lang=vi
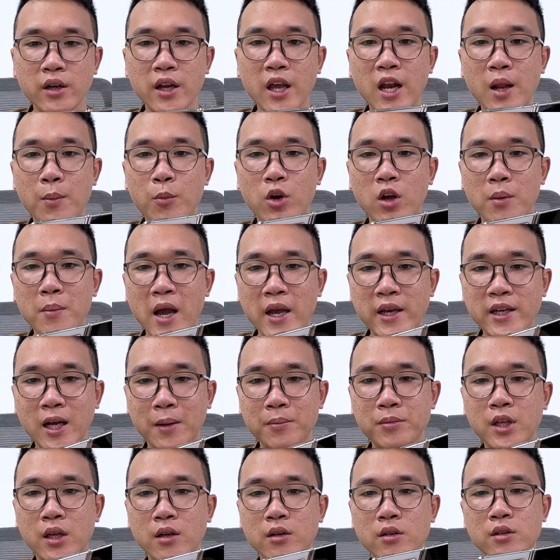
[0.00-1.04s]
đây là một cái bài cảm
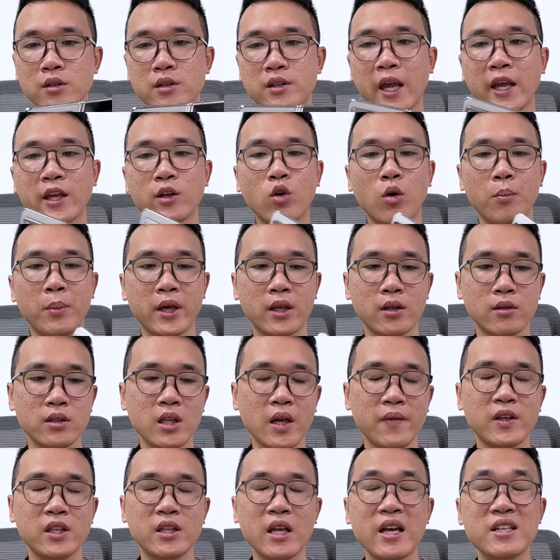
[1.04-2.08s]
nhận nhanh của mình tại
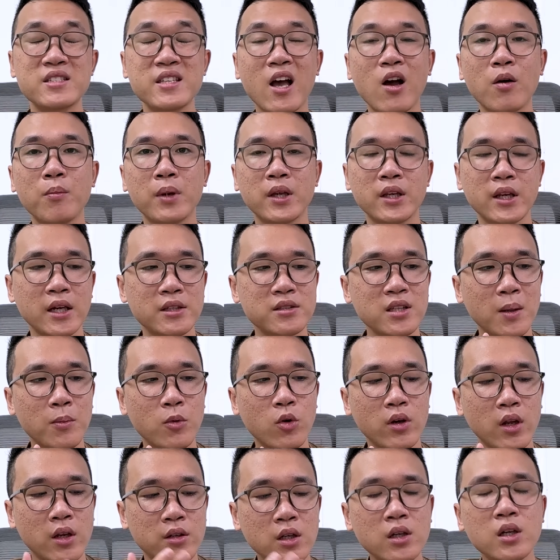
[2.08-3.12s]
vì tại sao mình đã xem con
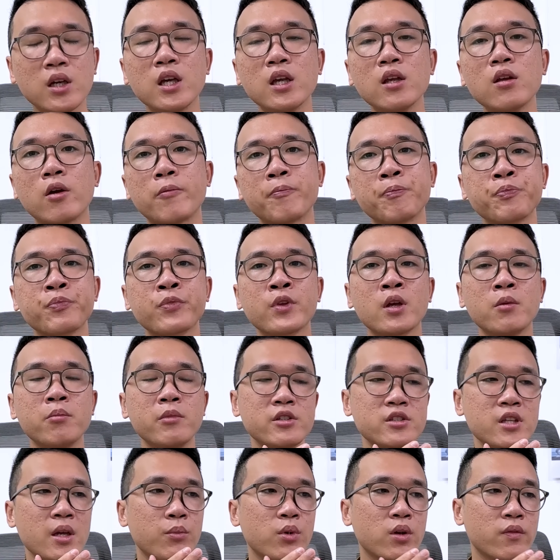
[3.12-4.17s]
này rất kỹ rồi mình
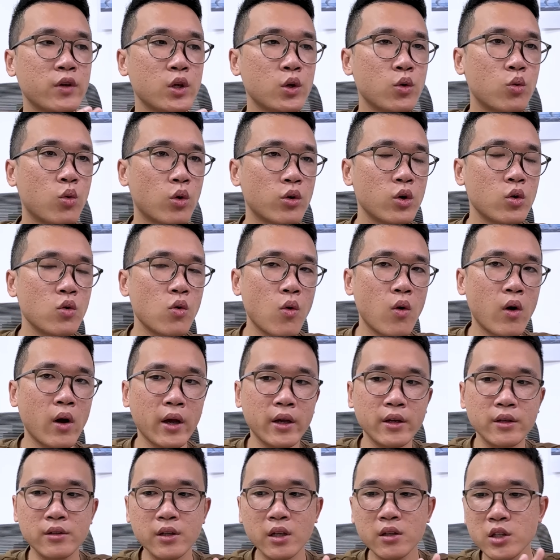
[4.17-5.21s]
xem review của nước
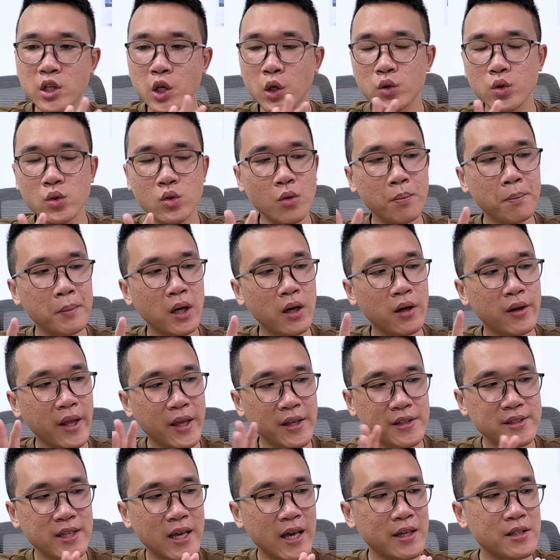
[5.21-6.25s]
ngoài rất nhiều youtuber đánh
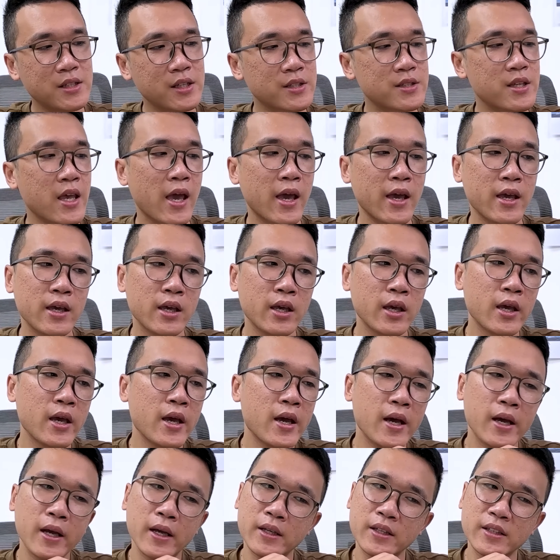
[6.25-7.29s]
giá chia sẻ
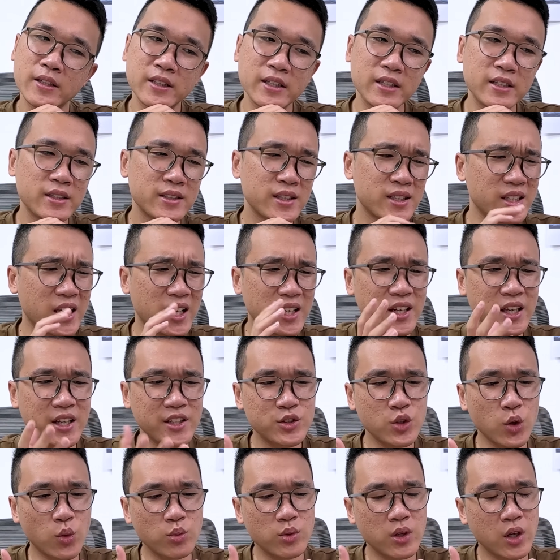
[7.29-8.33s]
nhận định
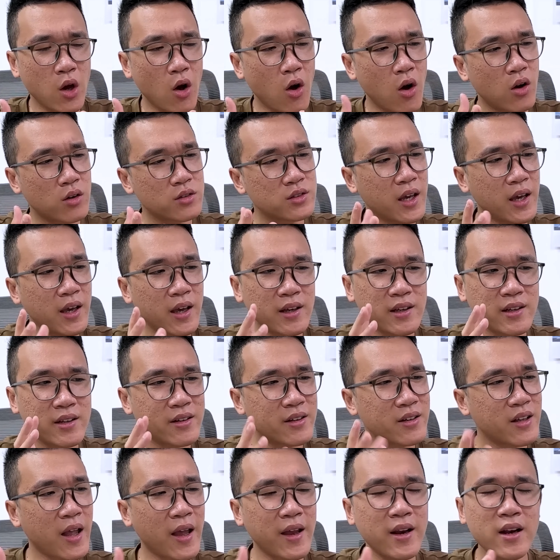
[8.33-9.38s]
chung thì họ sẽ
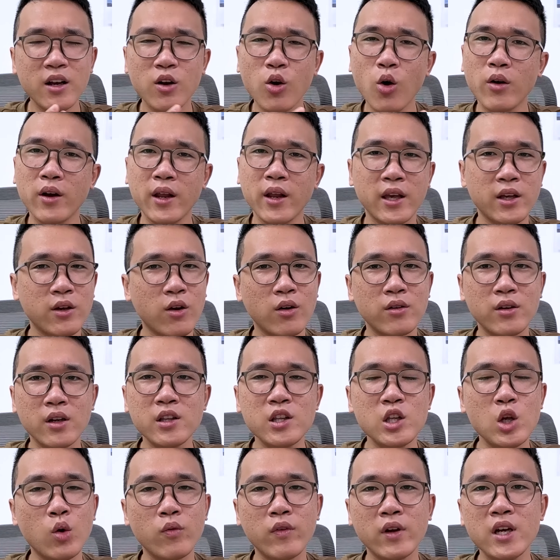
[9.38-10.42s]
thấy là con này còn rất
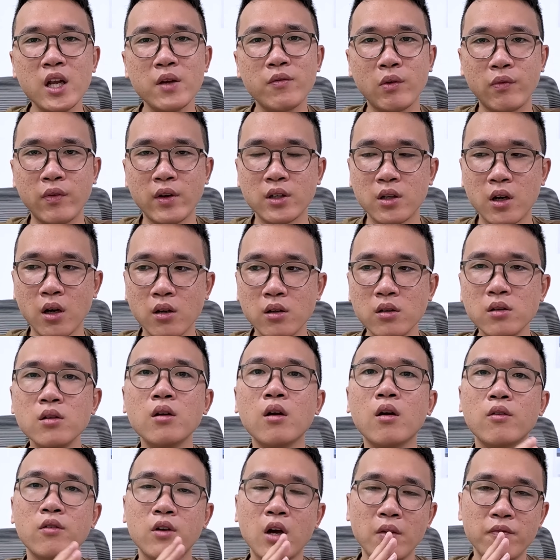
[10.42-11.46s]
nhiều vấn đề về phần cứng
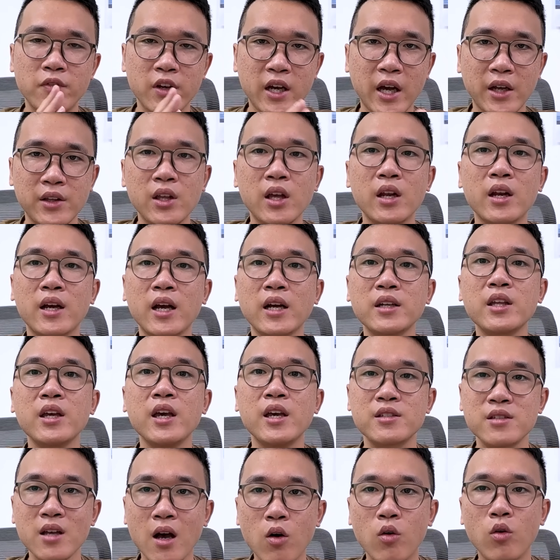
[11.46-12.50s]
cần phải cải thiện ở các thế hệ
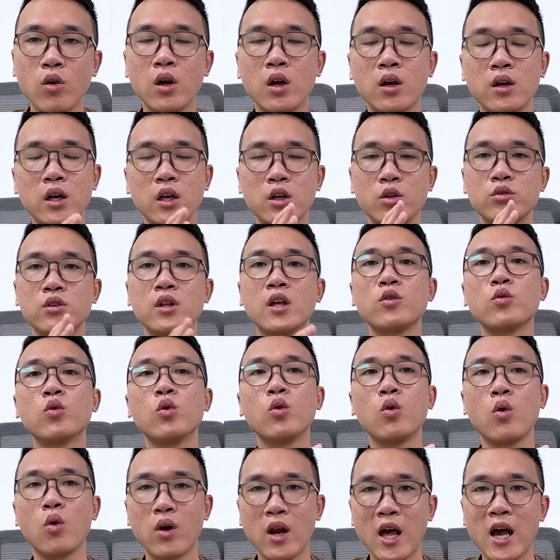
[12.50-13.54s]
sau lần đầu tiên
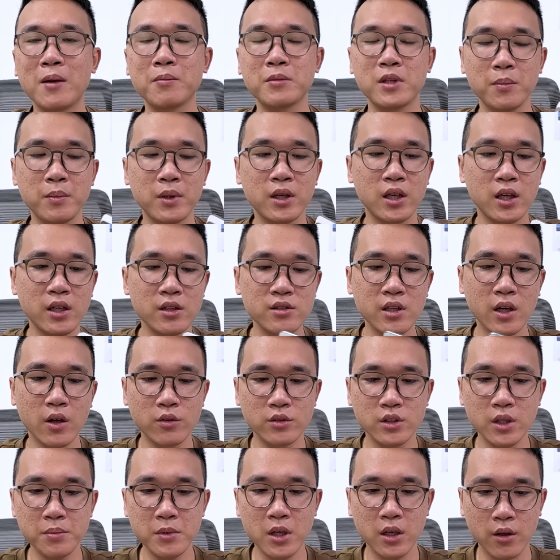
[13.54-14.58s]
Google làm thì mình nghĩ sẽ còn
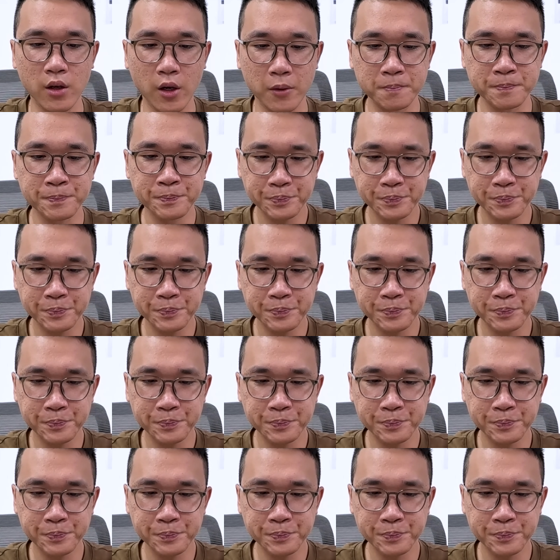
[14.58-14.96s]
chấp nhận được